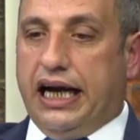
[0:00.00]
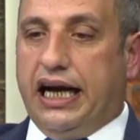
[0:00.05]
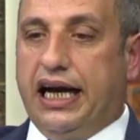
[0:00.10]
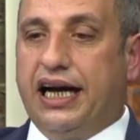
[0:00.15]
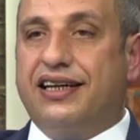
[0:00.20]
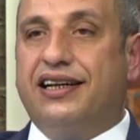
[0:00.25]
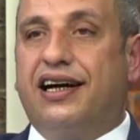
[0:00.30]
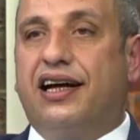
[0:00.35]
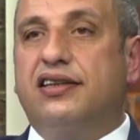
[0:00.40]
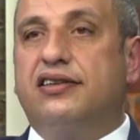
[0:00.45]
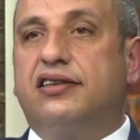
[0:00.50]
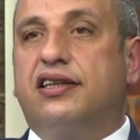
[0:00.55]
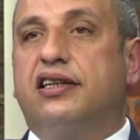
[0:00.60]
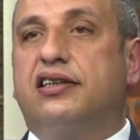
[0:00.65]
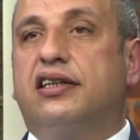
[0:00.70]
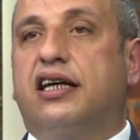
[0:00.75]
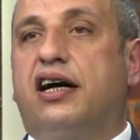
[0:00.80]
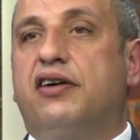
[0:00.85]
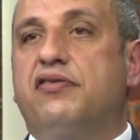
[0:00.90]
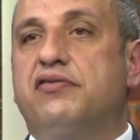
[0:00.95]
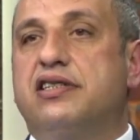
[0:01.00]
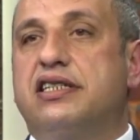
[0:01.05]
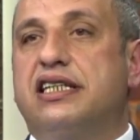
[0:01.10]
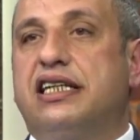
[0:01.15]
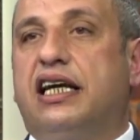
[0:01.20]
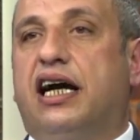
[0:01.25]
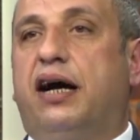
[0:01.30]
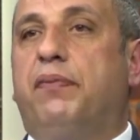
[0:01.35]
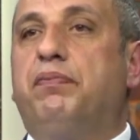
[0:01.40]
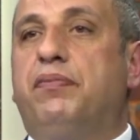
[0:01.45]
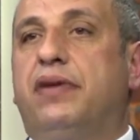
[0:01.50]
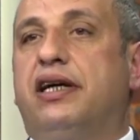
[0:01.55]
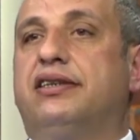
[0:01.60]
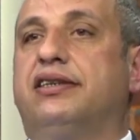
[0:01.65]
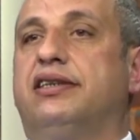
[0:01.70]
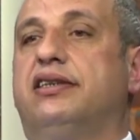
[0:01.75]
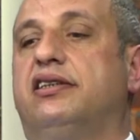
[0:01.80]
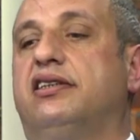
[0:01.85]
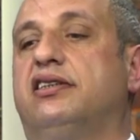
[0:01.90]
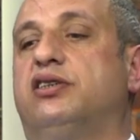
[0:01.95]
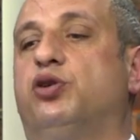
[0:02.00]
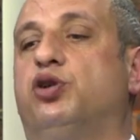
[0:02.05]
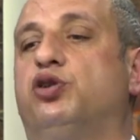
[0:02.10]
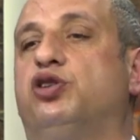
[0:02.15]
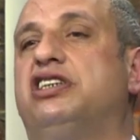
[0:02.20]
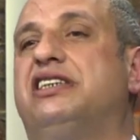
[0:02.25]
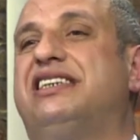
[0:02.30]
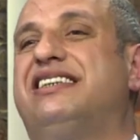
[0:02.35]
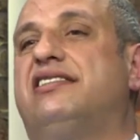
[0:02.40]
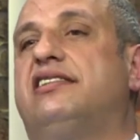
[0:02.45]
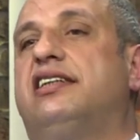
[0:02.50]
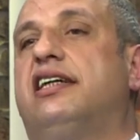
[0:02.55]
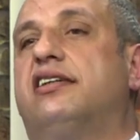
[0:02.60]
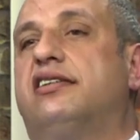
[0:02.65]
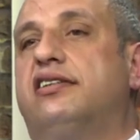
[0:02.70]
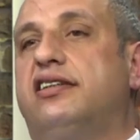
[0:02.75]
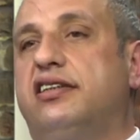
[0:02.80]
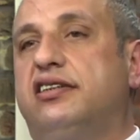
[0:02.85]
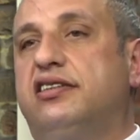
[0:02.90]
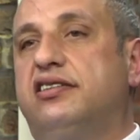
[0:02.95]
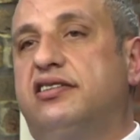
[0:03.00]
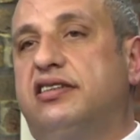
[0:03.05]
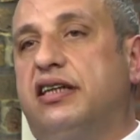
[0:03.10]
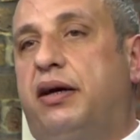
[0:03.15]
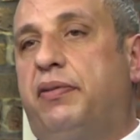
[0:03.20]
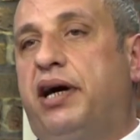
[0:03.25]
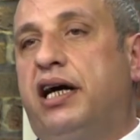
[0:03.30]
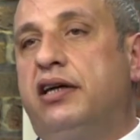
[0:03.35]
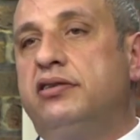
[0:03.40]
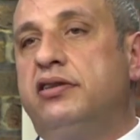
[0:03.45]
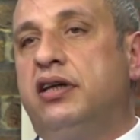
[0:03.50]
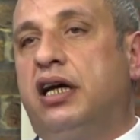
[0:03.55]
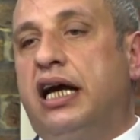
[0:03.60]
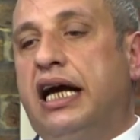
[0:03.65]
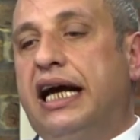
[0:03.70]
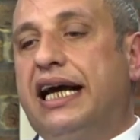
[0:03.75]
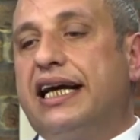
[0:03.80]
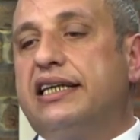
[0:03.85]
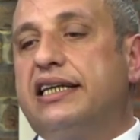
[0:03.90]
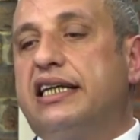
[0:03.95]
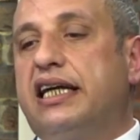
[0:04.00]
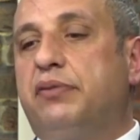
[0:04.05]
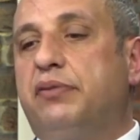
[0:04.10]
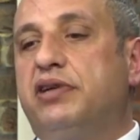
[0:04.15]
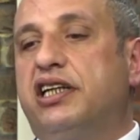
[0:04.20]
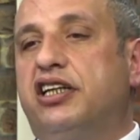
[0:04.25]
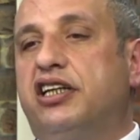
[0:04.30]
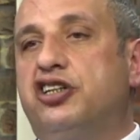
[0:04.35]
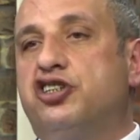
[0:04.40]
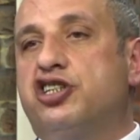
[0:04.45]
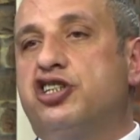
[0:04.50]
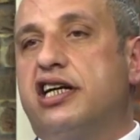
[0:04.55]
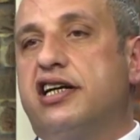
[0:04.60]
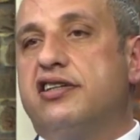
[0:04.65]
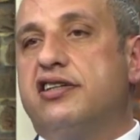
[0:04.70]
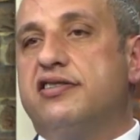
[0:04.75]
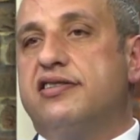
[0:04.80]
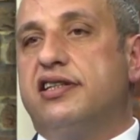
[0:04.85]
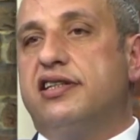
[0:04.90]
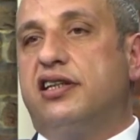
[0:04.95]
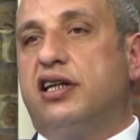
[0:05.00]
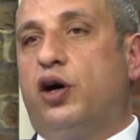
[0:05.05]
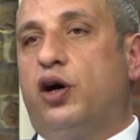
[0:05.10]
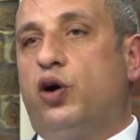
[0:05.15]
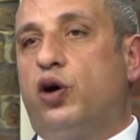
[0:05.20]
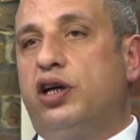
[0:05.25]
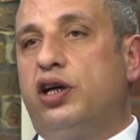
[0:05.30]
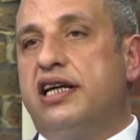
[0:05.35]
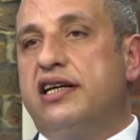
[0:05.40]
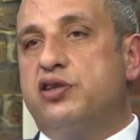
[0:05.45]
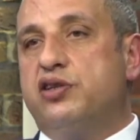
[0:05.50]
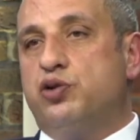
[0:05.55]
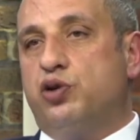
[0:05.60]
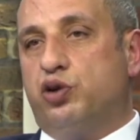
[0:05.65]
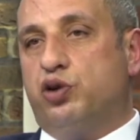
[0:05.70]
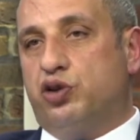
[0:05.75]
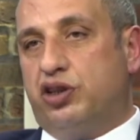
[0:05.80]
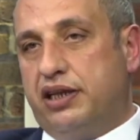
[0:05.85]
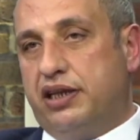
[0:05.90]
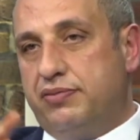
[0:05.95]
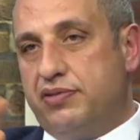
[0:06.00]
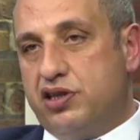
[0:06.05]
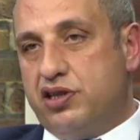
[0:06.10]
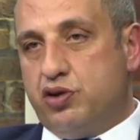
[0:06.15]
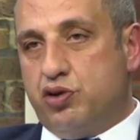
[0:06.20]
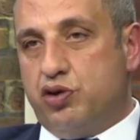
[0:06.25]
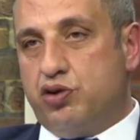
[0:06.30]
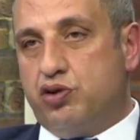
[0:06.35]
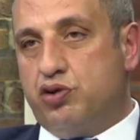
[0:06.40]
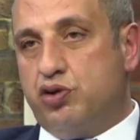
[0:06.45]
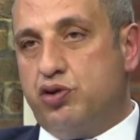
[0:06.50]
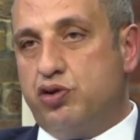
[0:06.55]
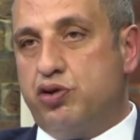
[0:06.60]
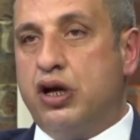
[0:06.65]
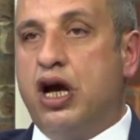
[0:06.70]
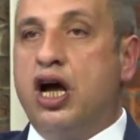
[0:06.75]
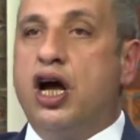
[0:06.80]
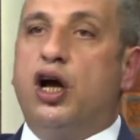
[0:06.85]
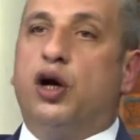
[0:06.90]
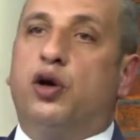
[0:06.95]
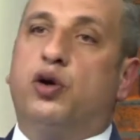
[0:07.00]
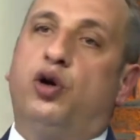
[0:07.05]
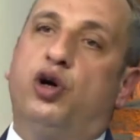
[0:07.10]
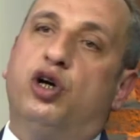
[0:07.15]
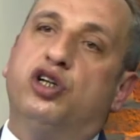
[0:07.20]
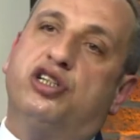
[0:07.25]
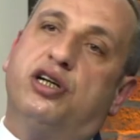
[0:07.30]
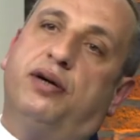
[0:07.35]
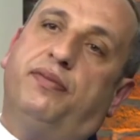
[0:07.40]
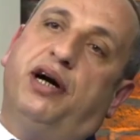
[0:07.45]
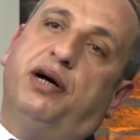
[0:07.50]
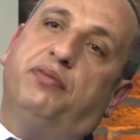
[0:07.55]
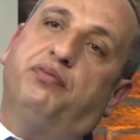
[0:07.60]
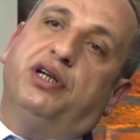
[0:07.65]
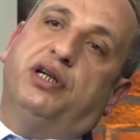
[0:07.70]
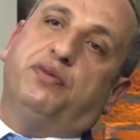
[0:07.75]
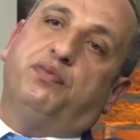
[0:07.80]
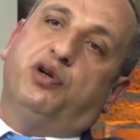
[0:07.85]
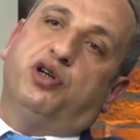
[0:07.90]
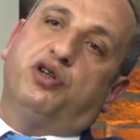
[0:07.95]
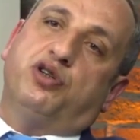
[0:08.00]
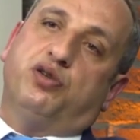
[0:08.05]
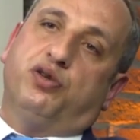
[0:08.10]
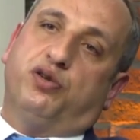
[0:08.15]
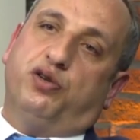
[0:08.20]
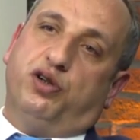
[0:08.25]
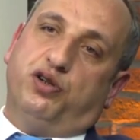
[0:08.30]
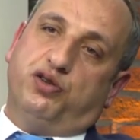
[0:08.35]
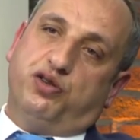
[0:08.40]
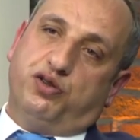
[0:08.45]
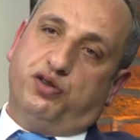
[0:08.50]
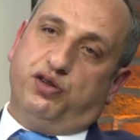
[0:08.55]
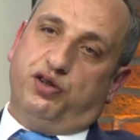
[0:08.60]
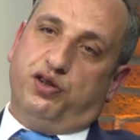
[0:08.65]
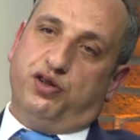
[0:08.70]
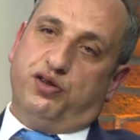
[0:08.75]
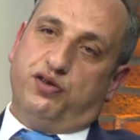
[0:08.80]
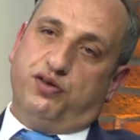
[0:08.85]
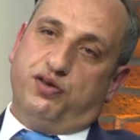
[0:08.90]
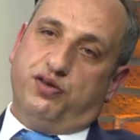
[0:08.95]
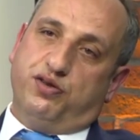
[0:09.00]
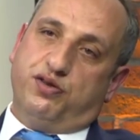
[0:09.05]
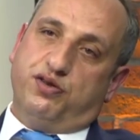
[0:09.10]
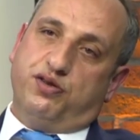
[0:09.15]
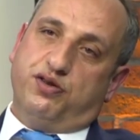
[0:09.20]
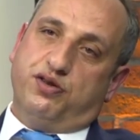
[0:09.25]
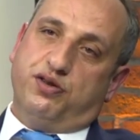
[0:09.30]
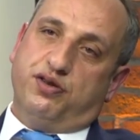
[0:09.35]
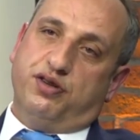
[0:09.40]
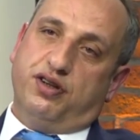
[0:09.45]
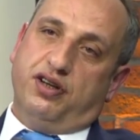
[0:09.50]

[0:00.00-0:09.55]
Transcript: Kanal tedavisi yapmadığınız o dişi çektiğiniz zaman kemik içerisinde o lezyonu temizliyorsunuz. Kocaman bir boşluk oluşturuyorsunuz.